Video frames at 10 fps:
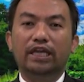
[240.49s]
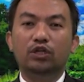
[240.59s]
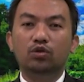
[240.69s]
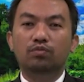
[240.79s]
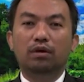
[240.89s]

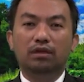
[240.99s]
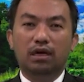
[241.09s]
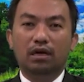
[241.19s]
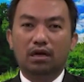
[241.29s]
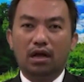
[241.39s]
kehidupan
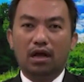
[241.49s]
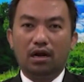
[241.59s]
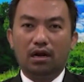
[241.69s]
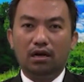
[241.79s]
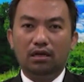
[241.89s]
yang
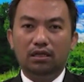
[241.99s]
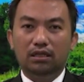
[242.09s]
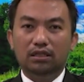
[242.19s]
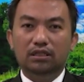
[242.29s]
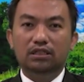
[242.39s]
kekal.
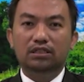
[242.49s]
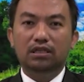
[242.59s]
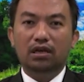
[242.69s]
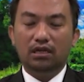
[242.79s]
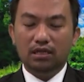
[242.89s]

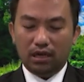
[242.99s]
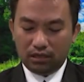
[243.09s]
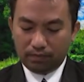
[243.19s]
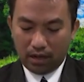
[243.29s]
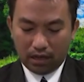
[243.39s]
Istilah
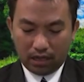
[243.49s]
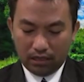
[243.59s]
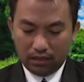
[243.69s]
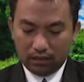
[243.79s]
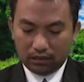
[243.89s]
yang
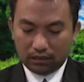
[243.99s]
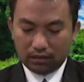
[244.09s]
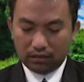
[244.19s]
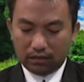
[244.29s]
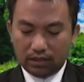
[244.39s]
dipakai
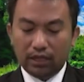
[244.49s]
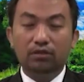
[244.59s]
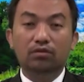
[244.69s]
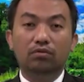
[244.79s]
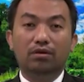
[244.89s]

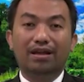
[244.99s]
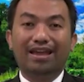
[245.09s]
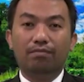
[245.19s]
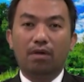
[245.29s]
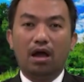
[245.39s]
yaitu
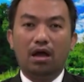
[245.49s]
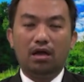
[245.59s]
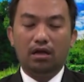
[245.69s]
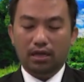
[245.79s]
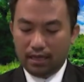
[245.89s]
kemah.
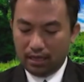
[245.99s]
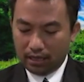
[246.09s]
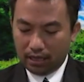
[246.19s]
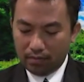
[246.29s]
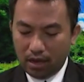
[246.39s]

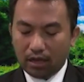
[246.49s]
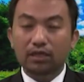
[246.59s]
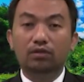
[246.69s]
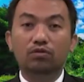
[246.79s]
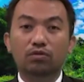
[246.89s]

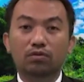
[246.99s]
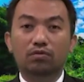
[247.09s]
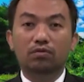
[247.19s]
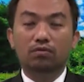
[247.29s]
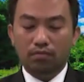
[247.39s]
Kemah itu
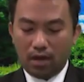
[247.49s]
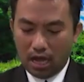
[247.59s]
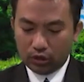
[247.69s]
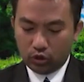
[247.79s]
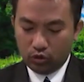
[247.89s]

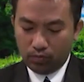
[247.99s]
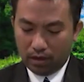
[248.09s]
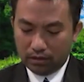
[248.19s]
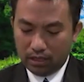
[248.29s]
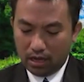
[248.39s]
mengacu
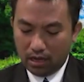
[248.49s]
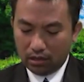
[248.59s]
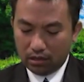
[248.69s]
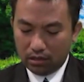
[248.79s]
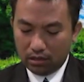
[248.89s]
pada
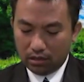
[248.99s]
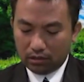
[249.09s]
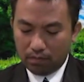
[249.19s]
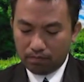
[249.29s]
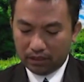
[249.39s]

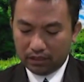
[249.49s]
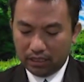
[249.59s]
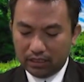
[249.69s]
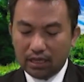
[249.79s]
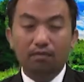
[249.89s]
tempat
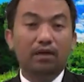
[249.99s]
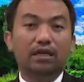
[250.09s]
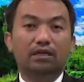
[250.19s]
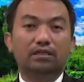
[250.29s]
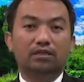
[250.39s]
kediaman
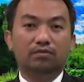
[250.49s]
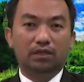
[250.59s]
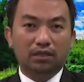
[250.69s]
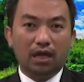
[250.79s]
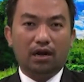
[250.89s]
yang
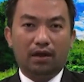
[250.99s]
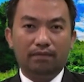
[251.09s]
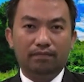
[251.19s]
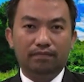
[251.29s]
sementara.